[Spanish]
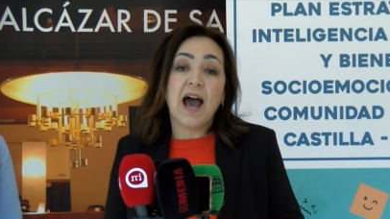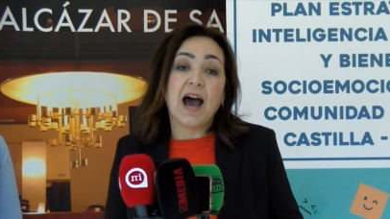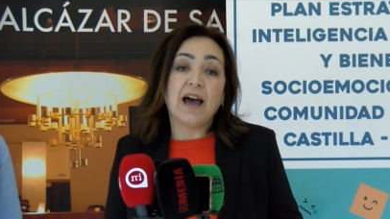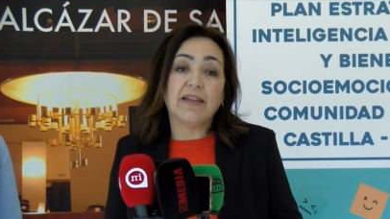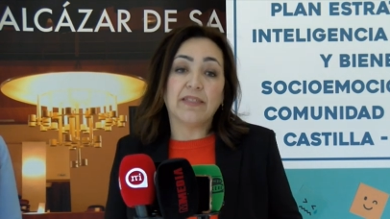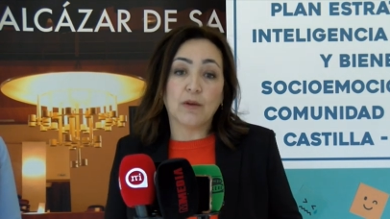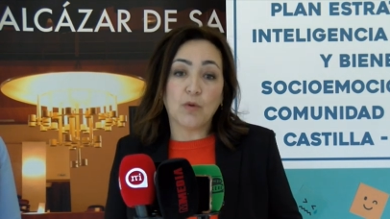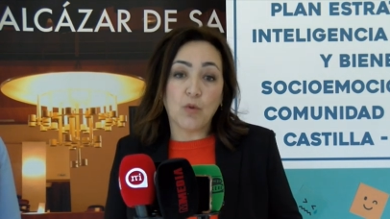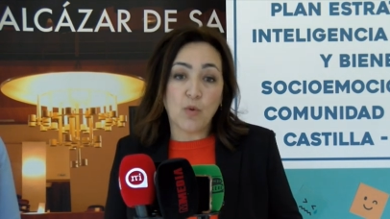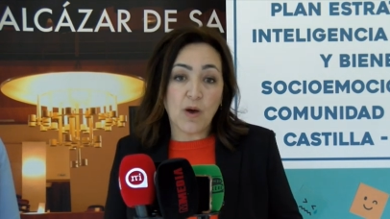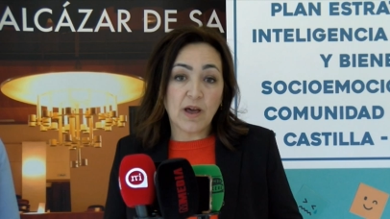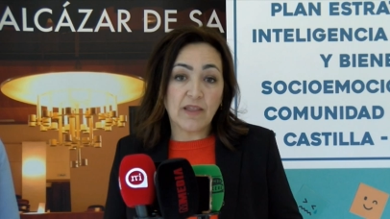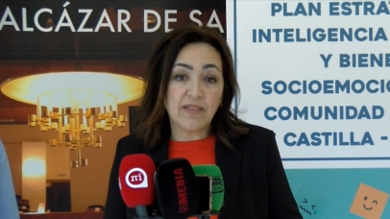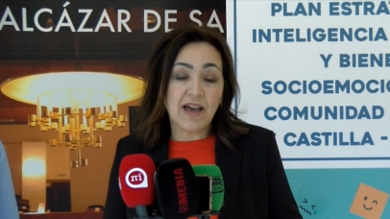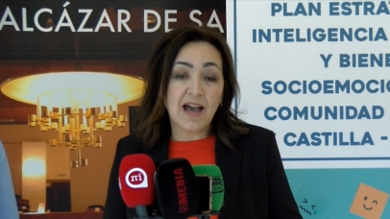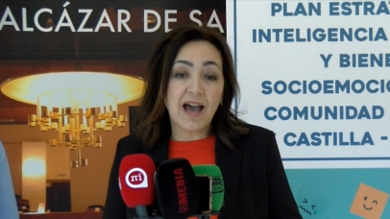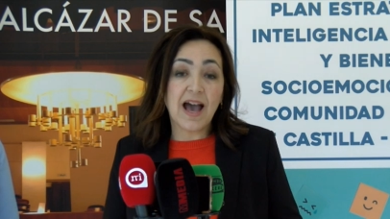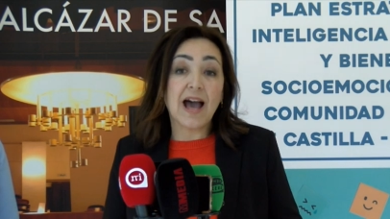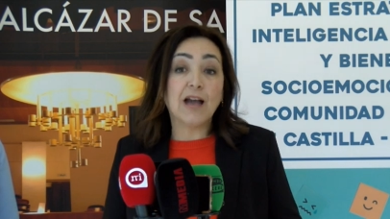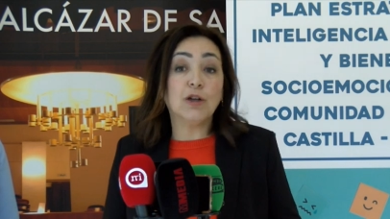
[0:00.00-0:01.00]

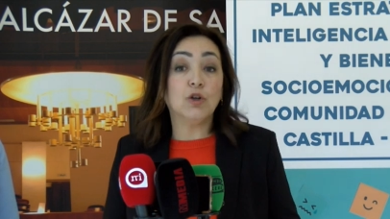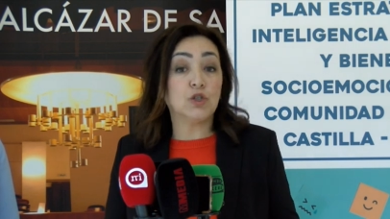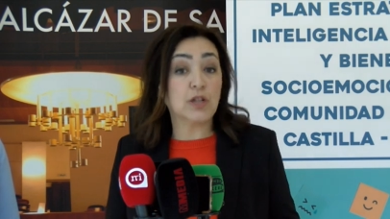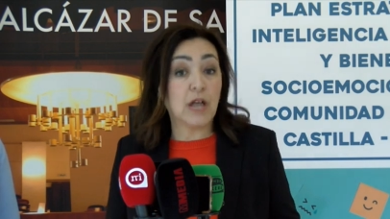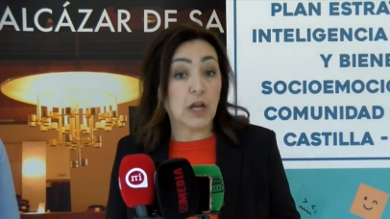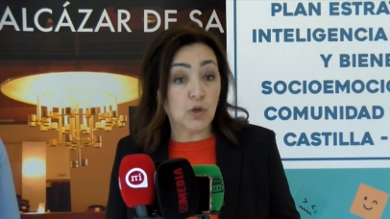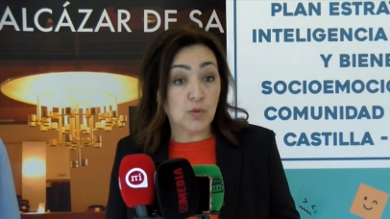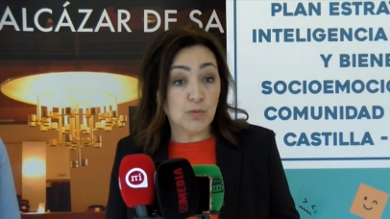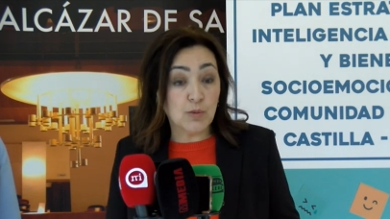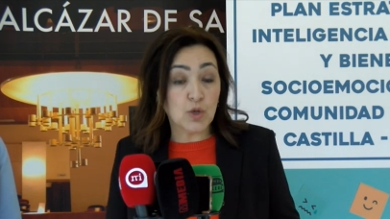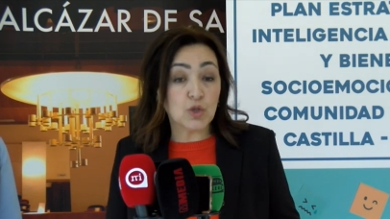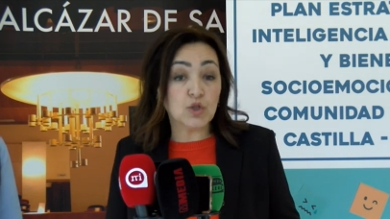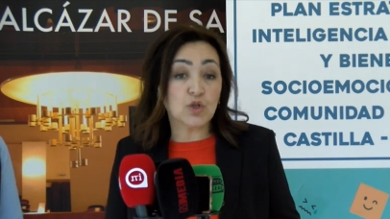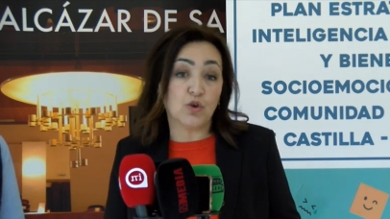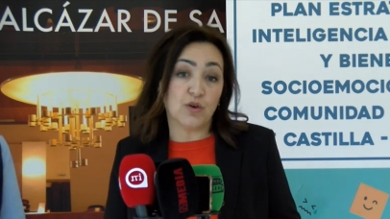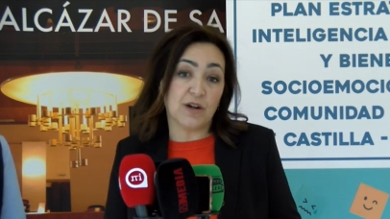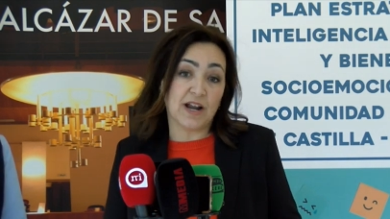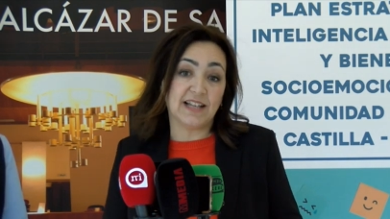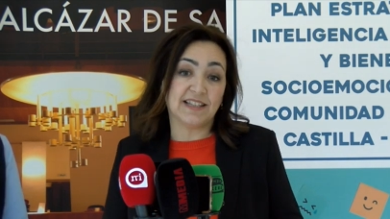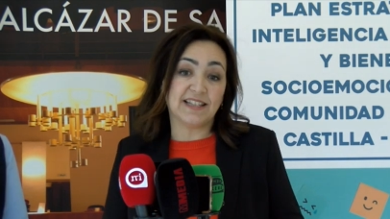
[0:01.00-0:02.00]
adecuada a los alumnos
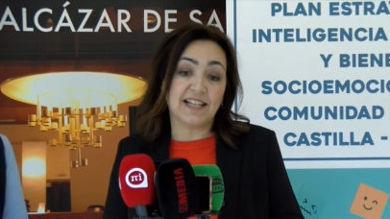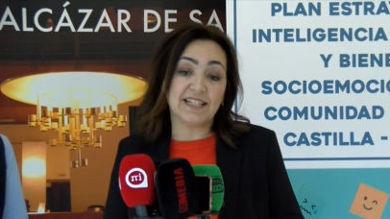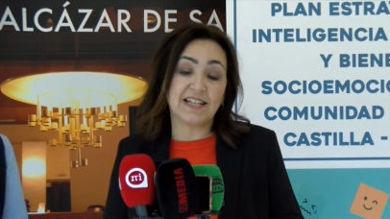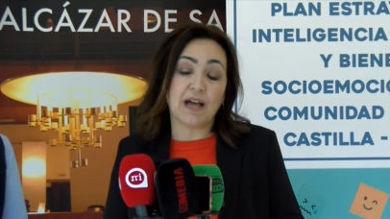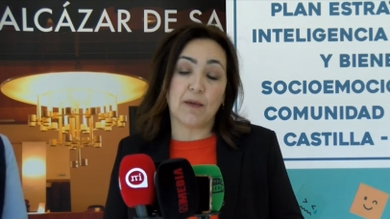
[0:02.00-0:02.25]
con altas